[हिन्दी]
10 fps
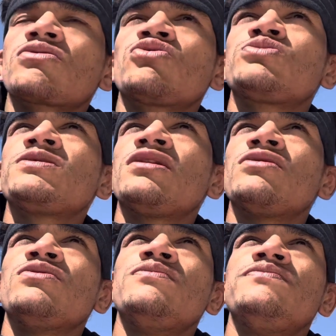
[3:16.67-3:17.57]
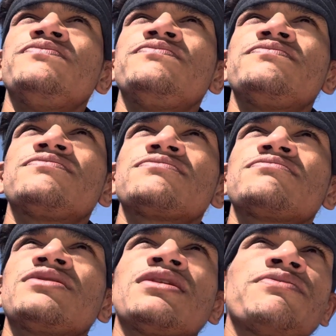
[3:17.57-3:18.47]
और कुछ भी खा लो हाँ
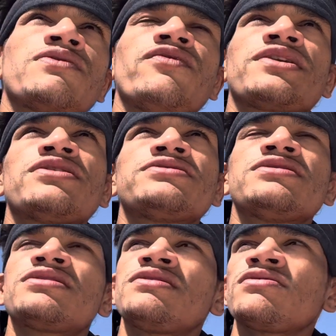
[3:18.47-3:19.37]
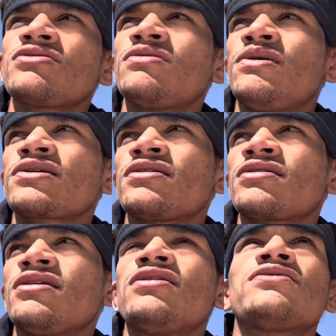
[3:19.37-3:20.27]
मेरा भी वेट कट चल रहा है दबा के
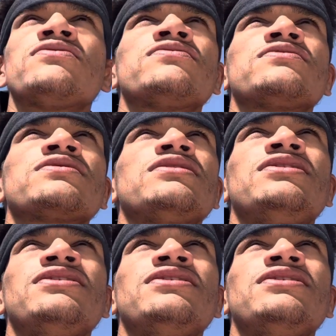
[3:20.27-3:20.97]
खा रहा हूँ